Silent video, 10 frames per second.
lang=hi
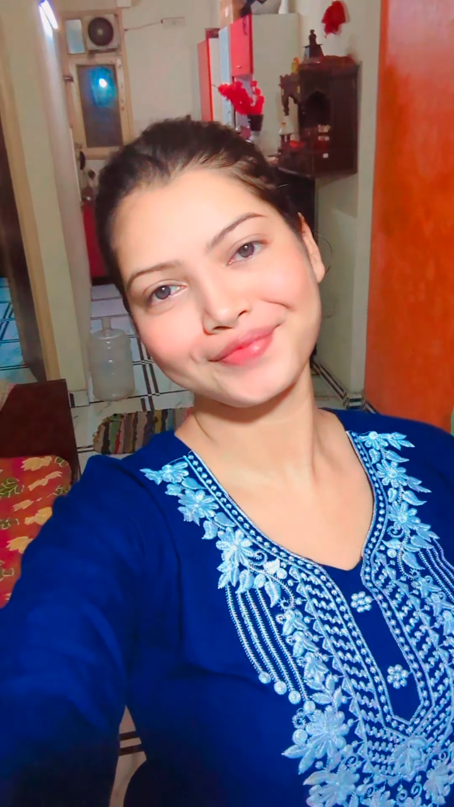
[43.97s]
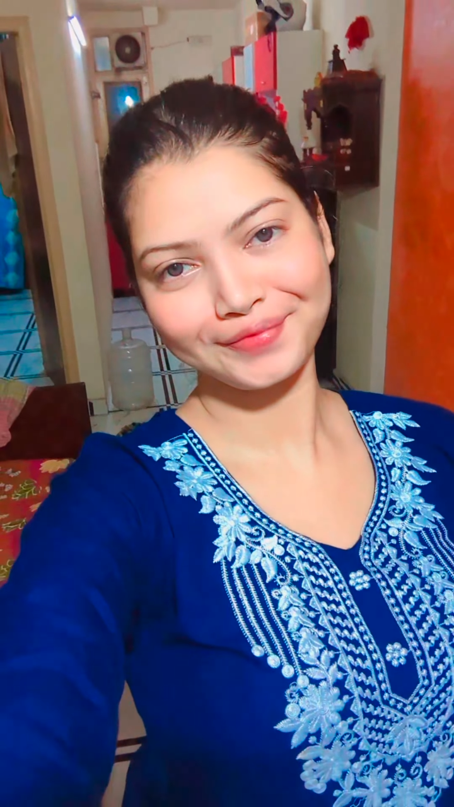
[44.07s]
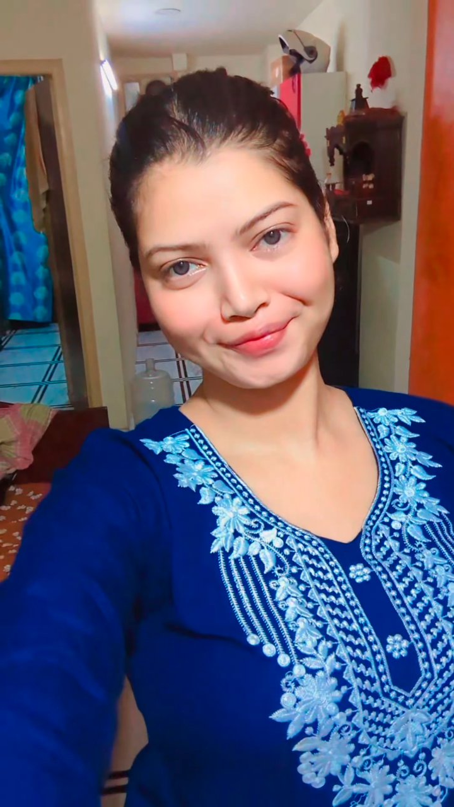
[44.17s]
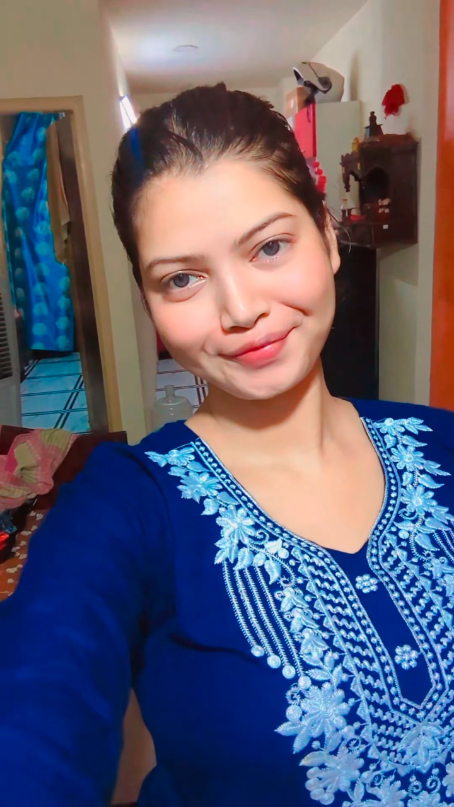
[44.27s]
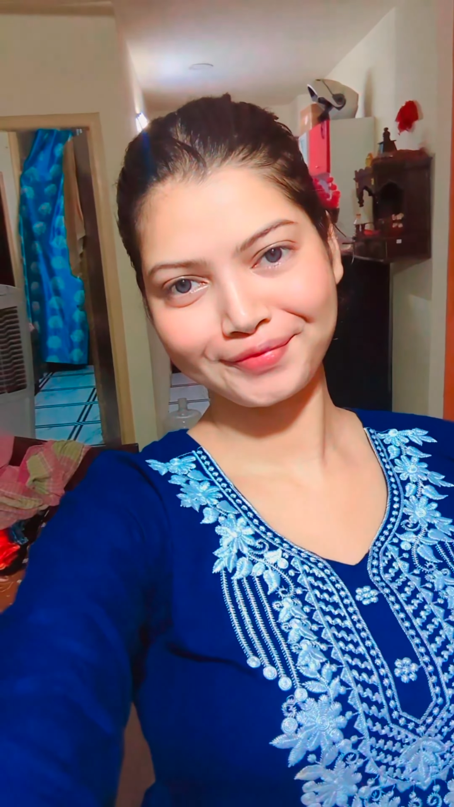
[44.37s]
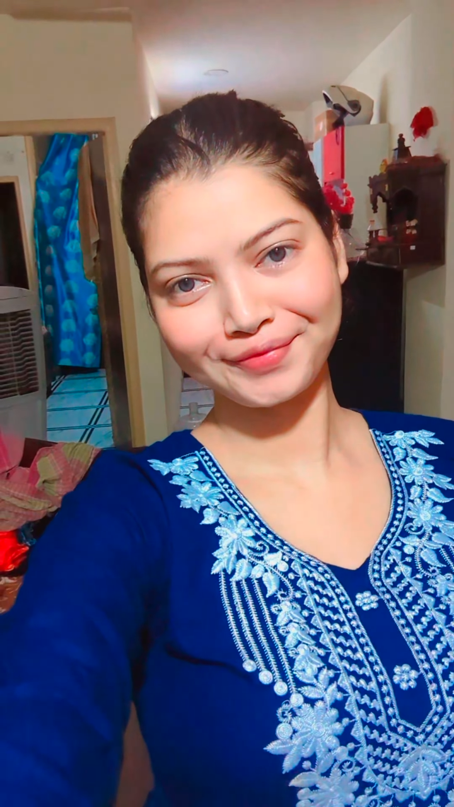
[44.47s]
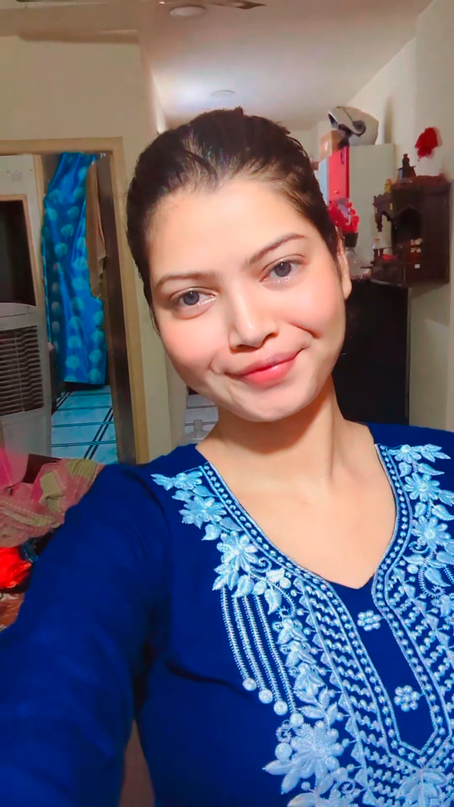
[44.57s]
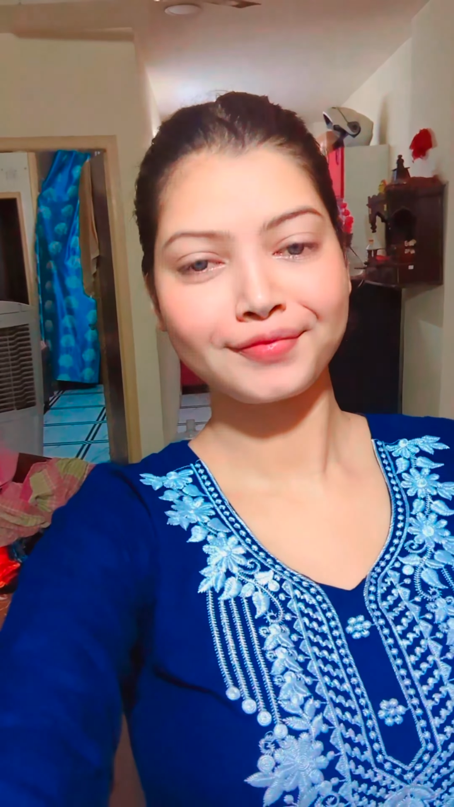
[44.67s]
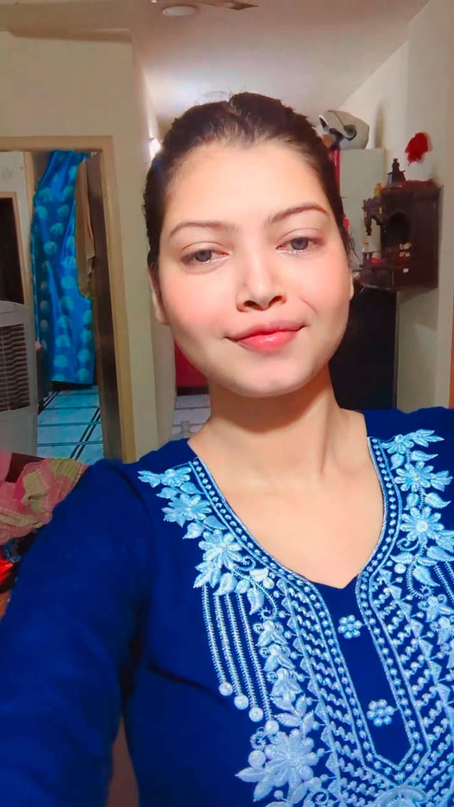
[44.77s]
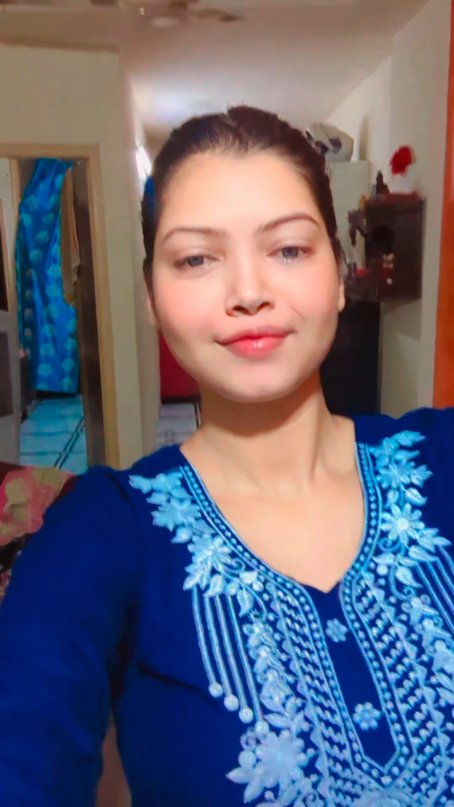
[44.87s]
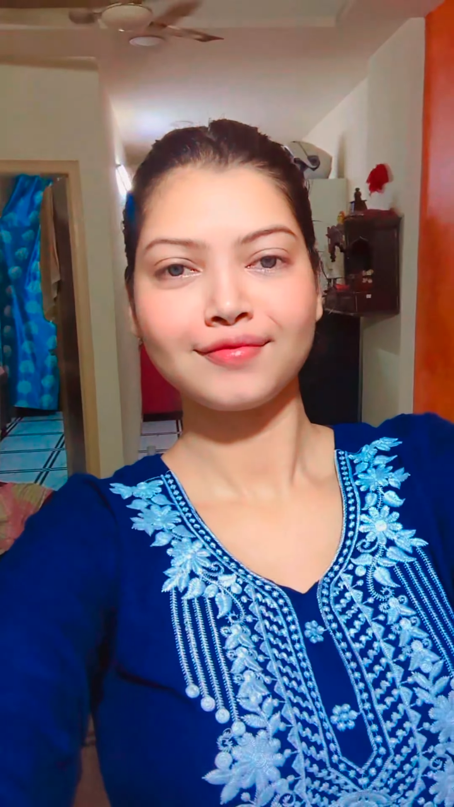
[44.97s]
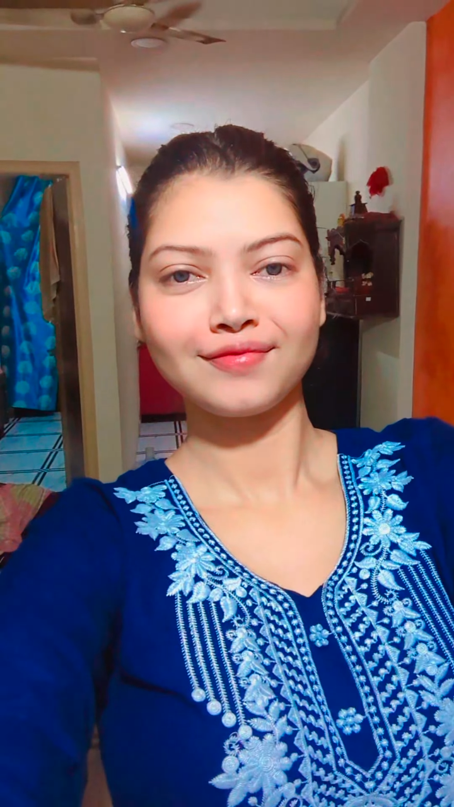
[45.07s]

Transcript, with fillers: फ़िल्टर लगा रखा मैंने